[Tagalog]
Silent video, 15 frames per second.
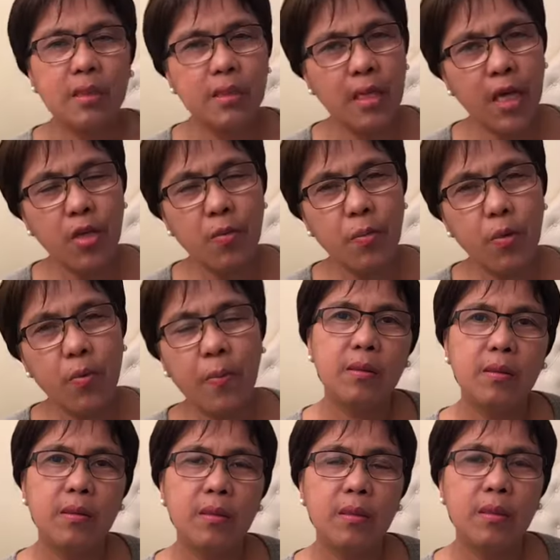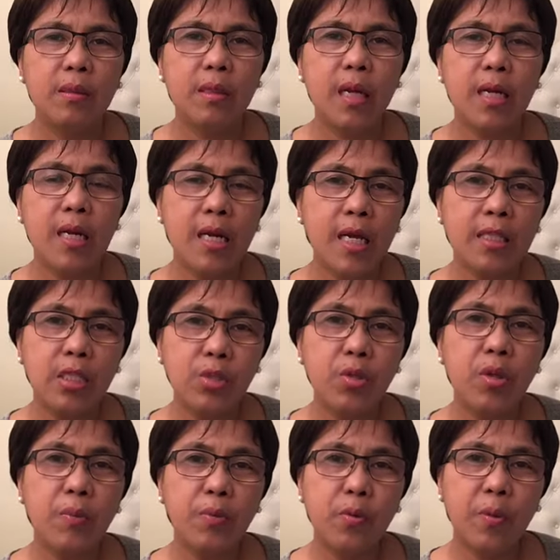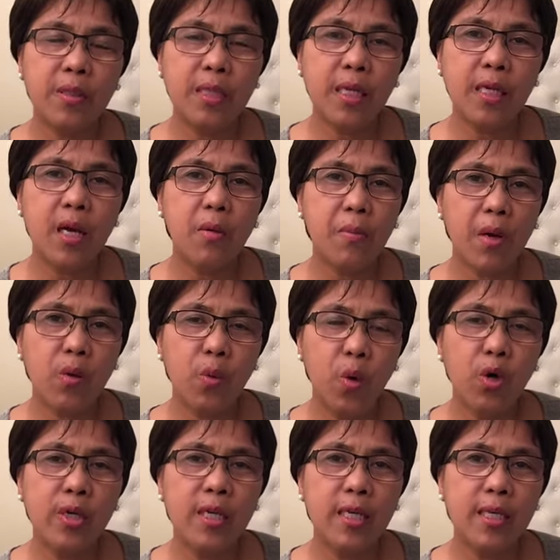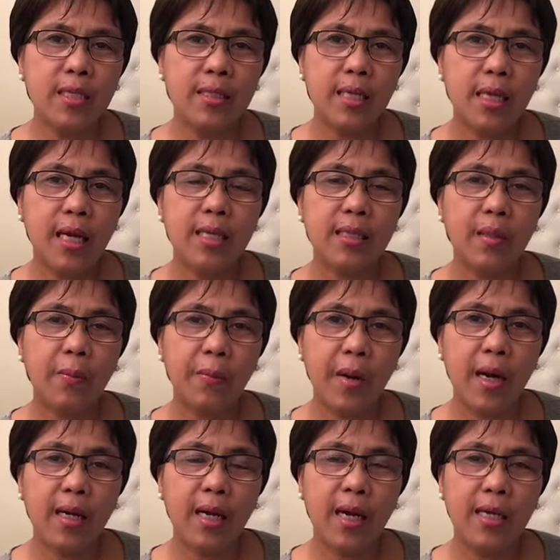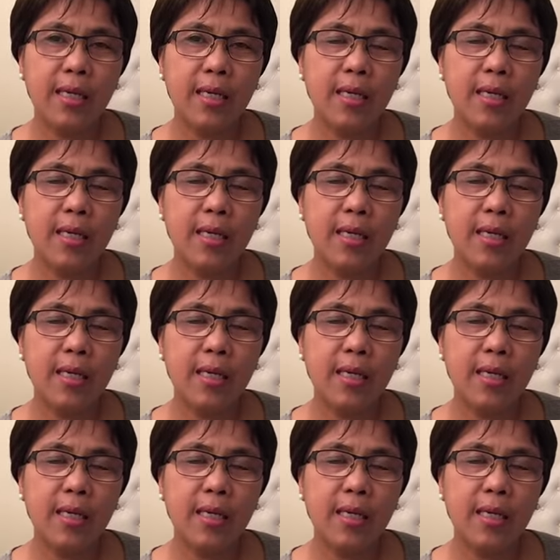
Kayo po ba, naranasan nyo na po ba talagang mag-worry sa lahat ng bagay?